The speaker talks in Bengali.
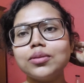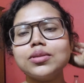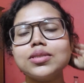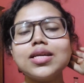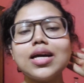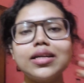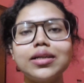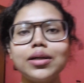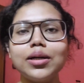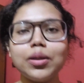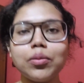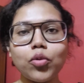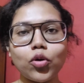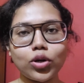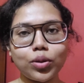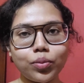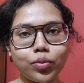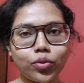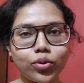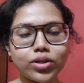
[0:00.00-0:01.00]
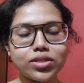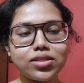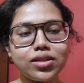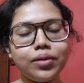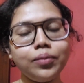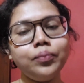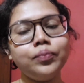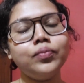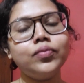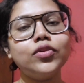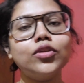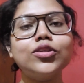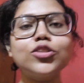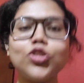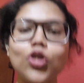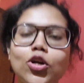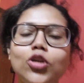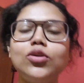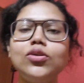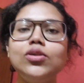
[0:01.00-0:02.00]
সাডেনলি মনে পড়েছে তো
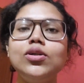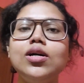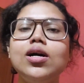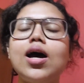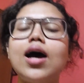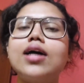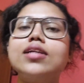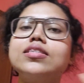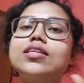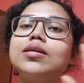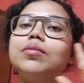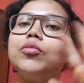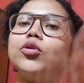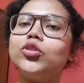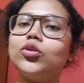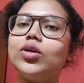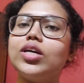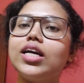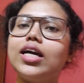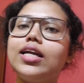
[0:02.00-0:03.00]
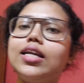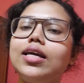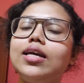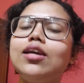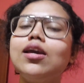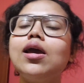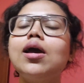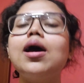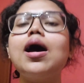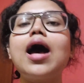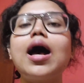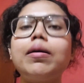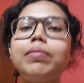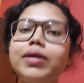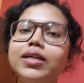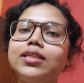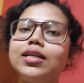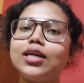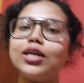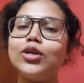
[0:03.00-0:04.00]
চলো আজকের মতো এখানেই
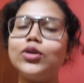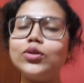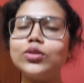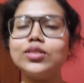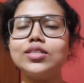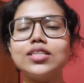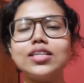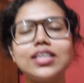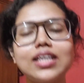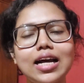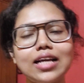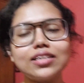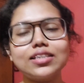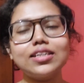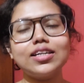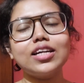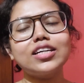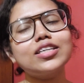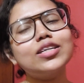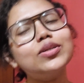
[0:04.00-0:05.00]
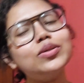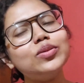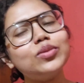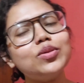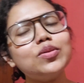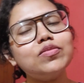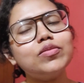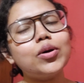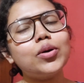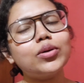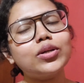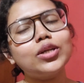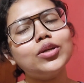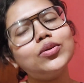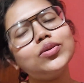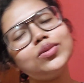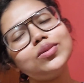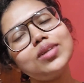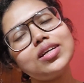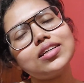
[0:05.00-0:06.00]
আবার দেখা হচ্ছে কালকের একটা নতুন ব্লগ নিয়ে
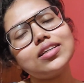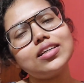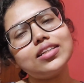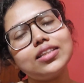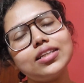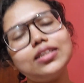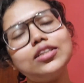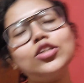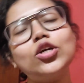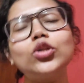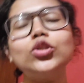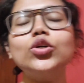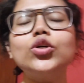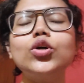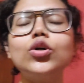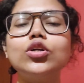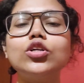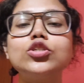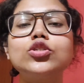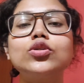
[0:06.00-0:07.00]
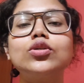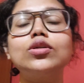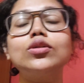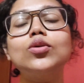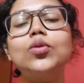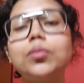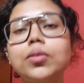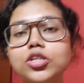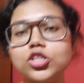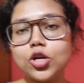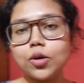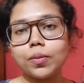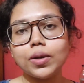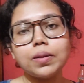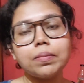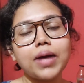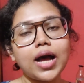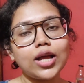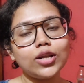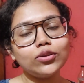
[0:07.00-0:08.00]
নতুন একটা দিন ততক্ষণের জন্য তোমরা সবাই
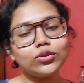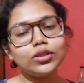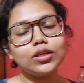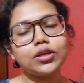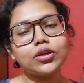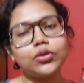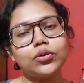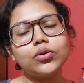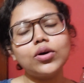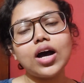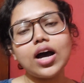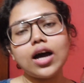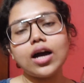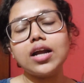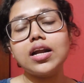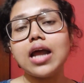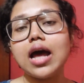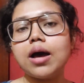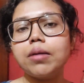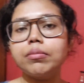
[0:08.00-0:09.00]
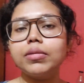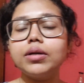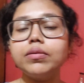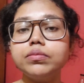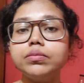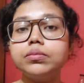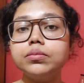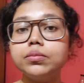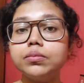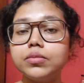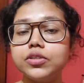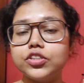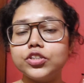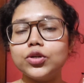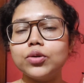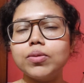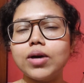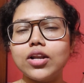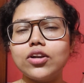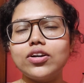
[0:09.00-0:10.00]
ভালো থেকো আর আমার
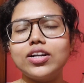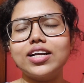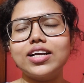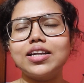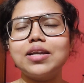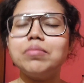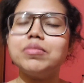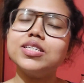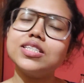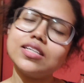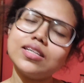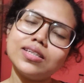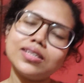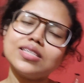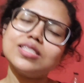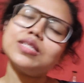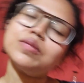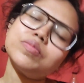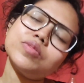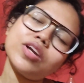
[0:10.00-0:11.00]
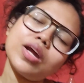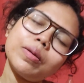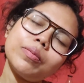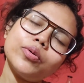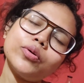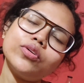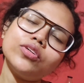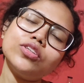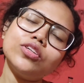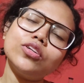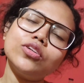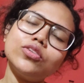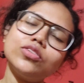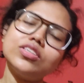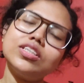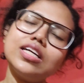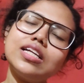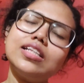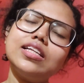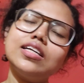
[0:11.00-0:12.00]
ভিডিও ভালো লাগলে আমার চ্যানেলটা সাবস্ক্রাইব করে দিও
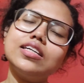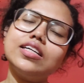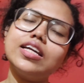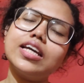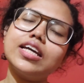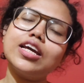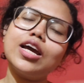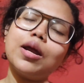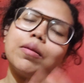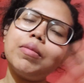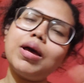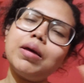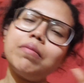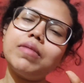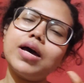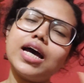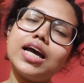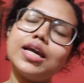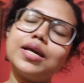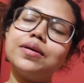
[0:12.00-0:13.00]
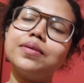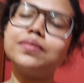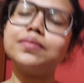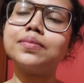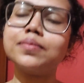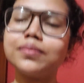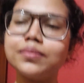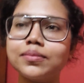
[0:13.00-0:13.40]
টিল দেন টেক কেয়ার বাই বাই